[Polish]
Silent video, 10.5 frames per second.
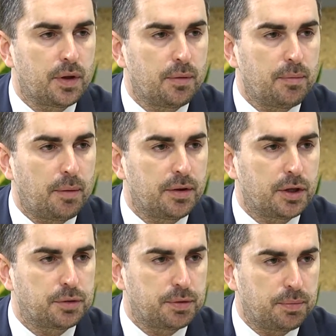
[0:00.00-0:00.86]
Mamy
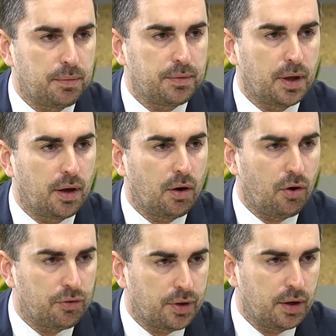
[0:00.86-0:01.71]
też, przypomnę,
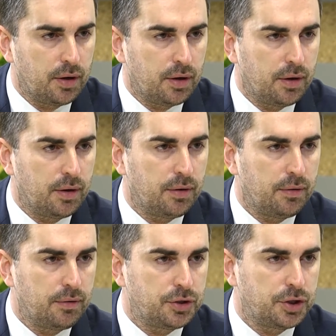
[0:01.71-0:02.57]
hotel
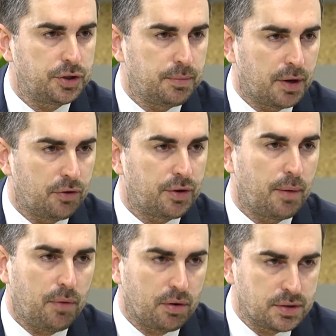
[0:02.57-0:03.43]
y, sieci Mariotta
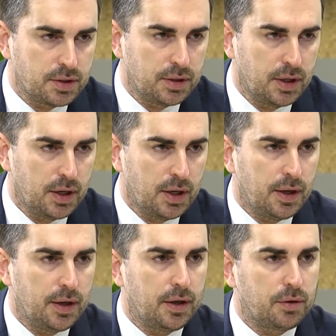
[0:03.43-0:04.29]
Moksy,
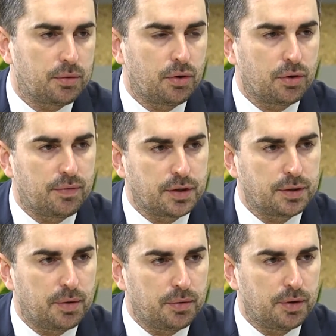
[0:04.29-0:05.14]
którego
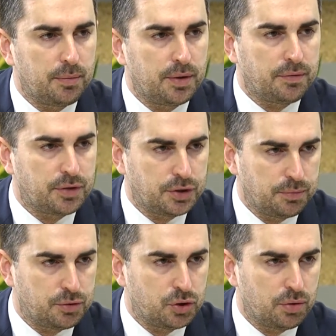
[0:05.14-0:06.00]
otwarcie planujemy na
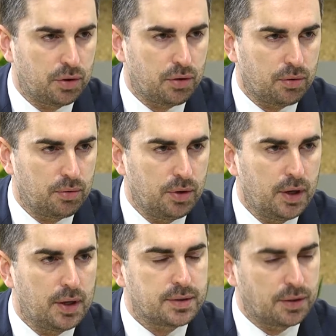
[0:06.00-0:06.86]
wrzesień przyszłego roku.
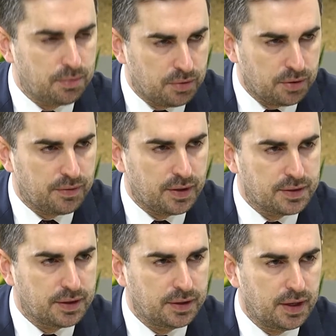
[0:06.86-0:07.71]
Centrum
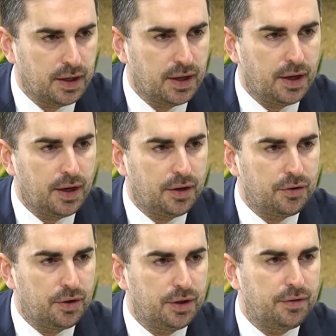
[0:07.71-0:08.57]
konferencyjne.
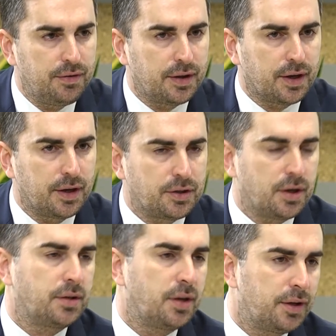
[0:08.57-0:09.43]
No i dwie takie
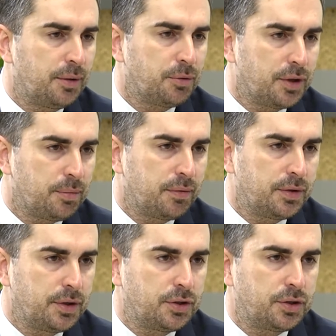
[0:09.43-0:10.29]
czeresienki, można
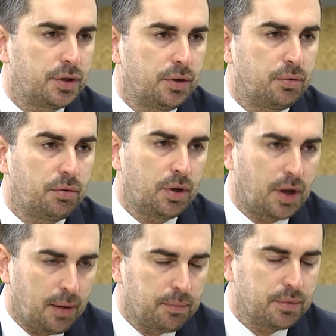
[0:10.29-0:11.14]
powiedzieć, czyli Google
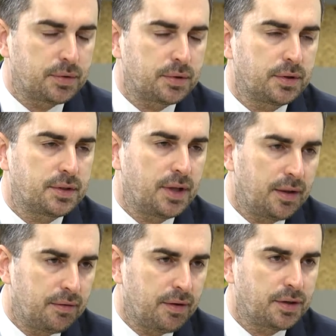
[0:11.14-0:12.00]
Campus,
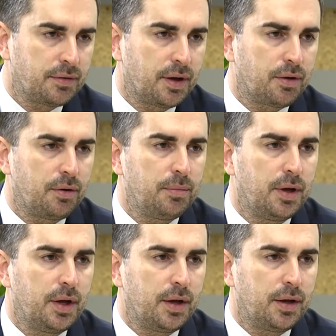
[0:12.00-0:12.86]
znany warszawiakom
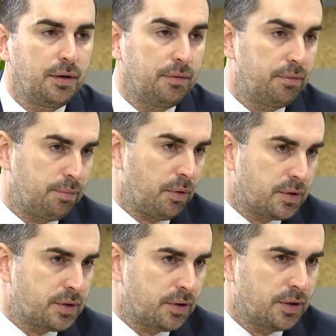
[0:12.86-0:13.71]
i w
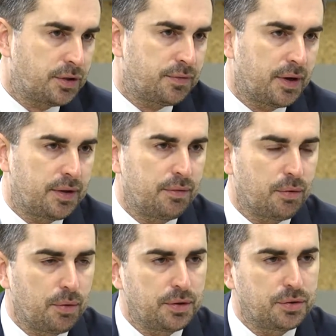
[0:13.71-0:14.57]
Polsce, to jest czwarty w
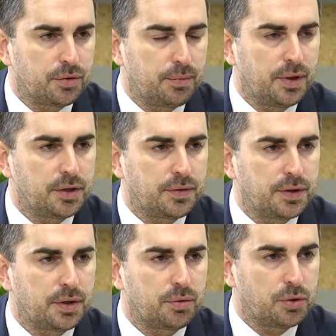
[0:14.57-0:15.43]
Europie, siódmy na
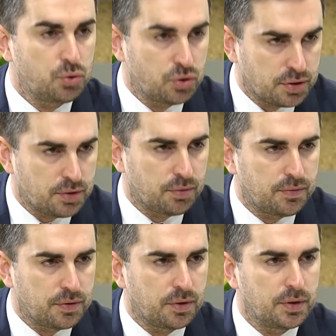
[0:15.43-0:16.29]
świecie, który już został
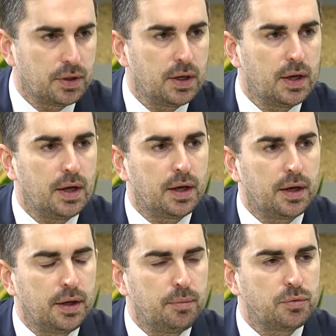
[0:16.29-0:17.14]
otworzony,
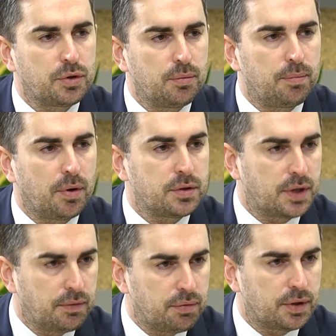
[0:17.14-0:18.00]
i Muzeum
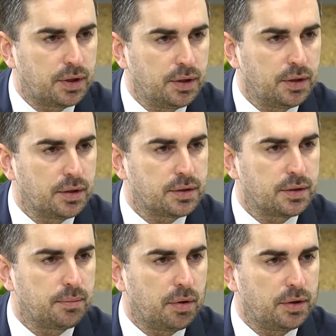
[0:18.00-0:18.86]
Polskiej Wódki
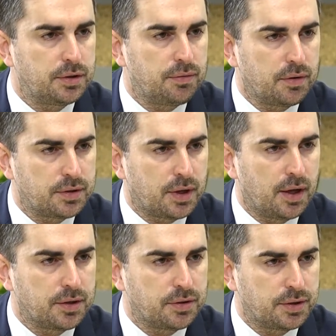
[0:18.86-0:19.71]
z Polish
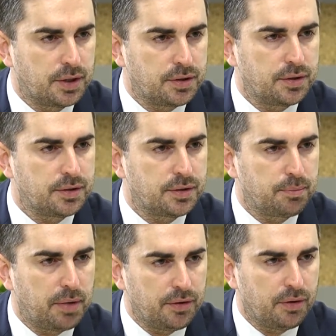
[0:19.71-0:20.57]
Wodka Association z
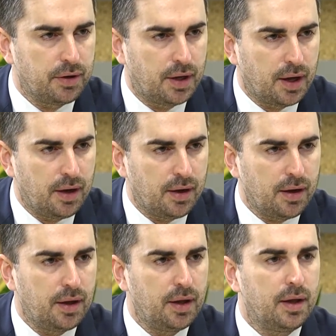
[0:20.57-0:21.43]
Pernowicach,
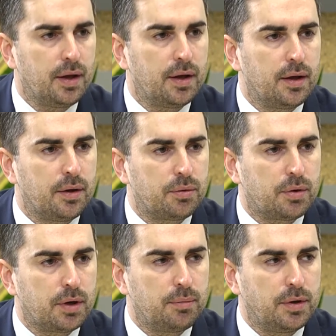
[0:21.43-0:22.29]
Y,
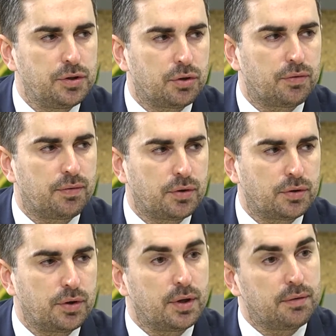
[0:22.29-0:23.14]
które będzie
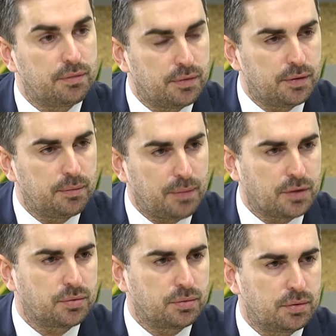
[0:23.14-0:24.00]
otworzone w
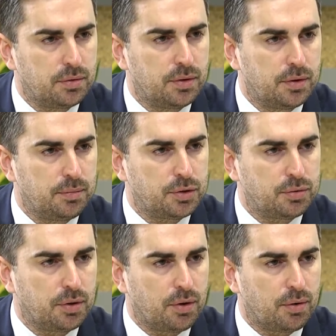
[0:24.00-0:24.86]
marcu y,
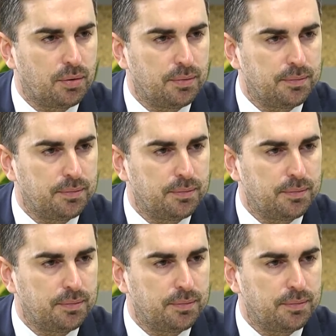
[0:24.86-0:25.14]
przyszłego roku.